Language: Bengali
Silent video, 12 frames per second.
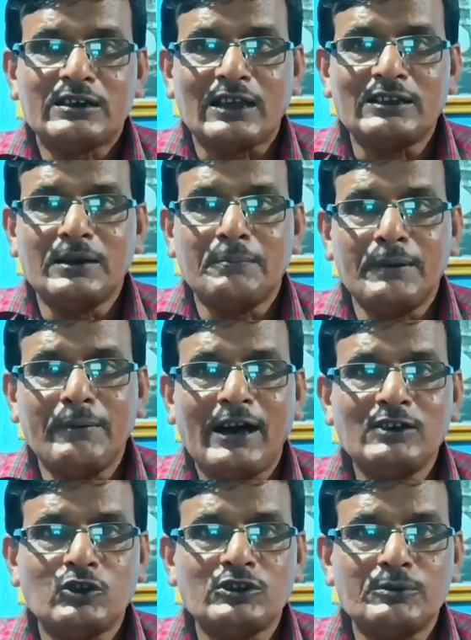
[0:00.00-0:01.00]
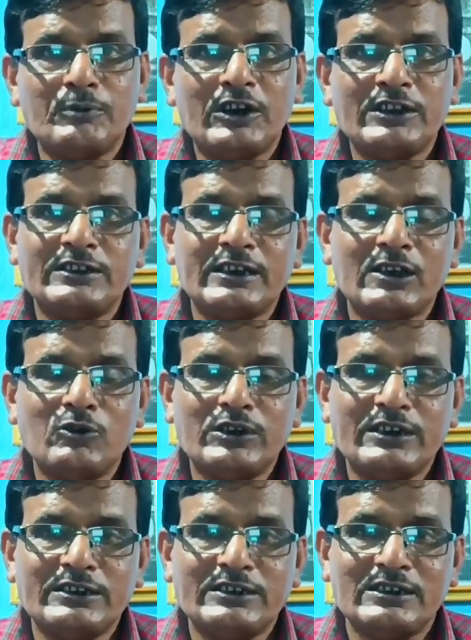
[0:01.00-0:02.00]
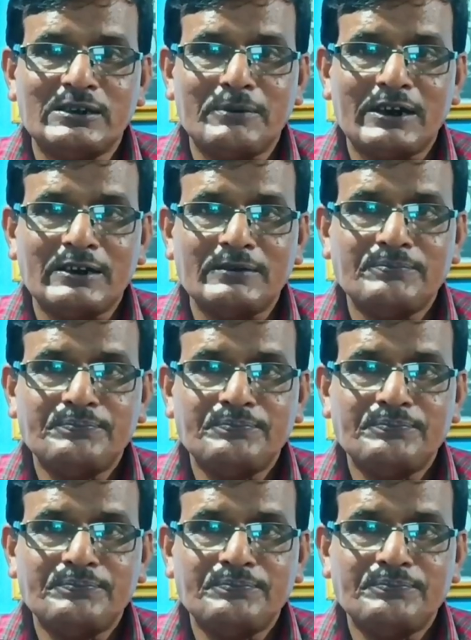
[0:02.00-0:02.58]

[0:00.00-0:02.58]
তাদের বিবাহিত জীবনের দিকেও নিয়ে যেতে পারে